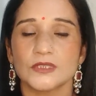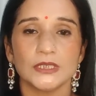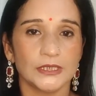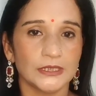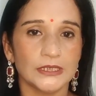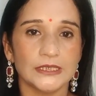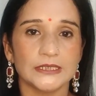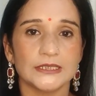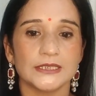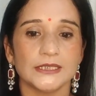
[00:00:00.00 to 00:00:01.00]
छलनी ले
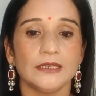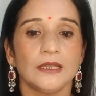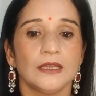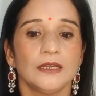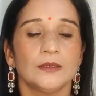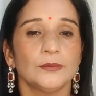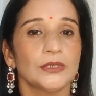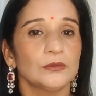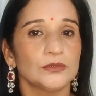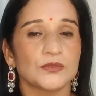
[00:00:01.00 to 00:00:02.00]
लीजिए
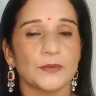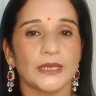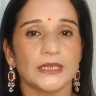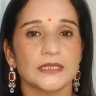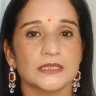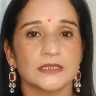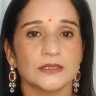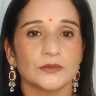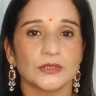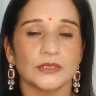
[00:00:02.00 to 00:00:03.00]
बिल्कुल जो बारीक छलनी
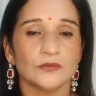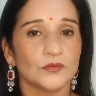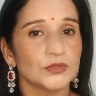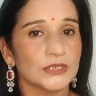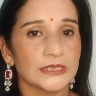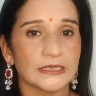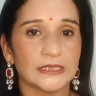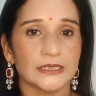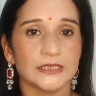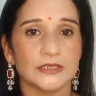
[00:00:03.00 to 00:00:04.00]
होती है ना वो छलनी
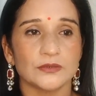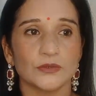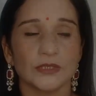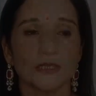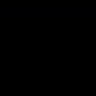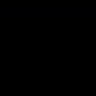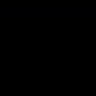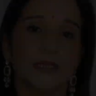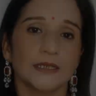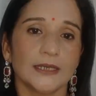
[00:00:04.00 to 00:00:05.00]
ले लीजिए क्योंकि
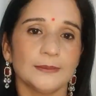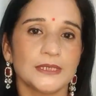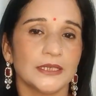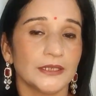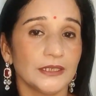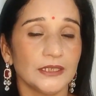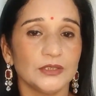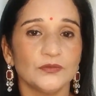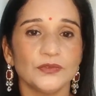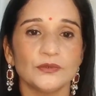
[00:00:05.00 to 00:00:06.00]
अगर आप छानेंगे नहीं
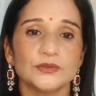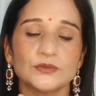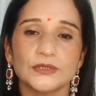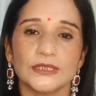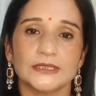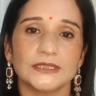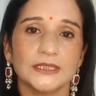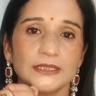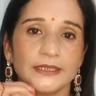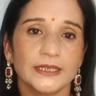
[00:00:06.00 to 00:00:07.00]
तो फिर वो जो
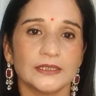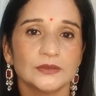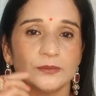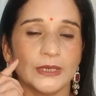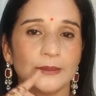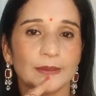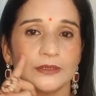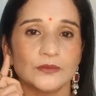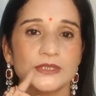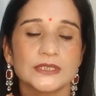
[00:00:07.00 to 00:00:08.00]
दरदरा रहेगा तो बार बार
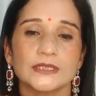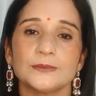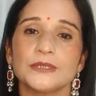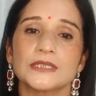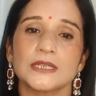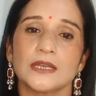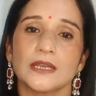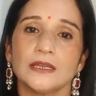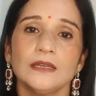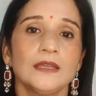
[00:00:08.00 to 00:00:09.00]
वो स्क्रब जैसा रहेगा